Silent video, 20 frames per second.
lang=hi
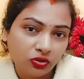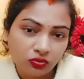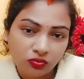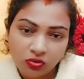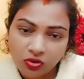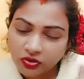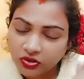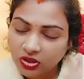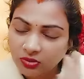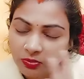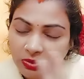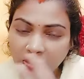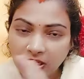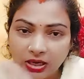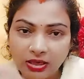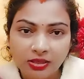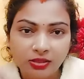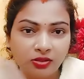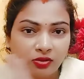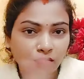कोई झमेला
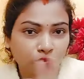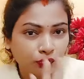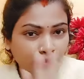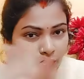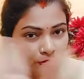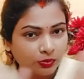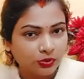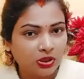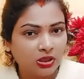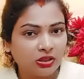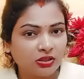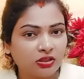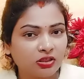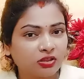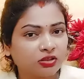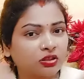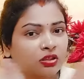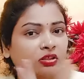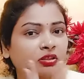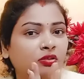नहीं कुछ भी नहीं जिस
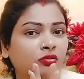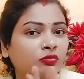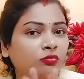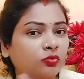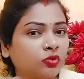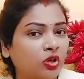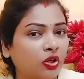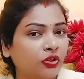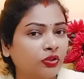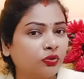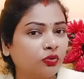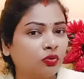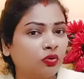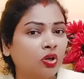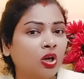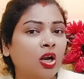तरह से तुम गई हो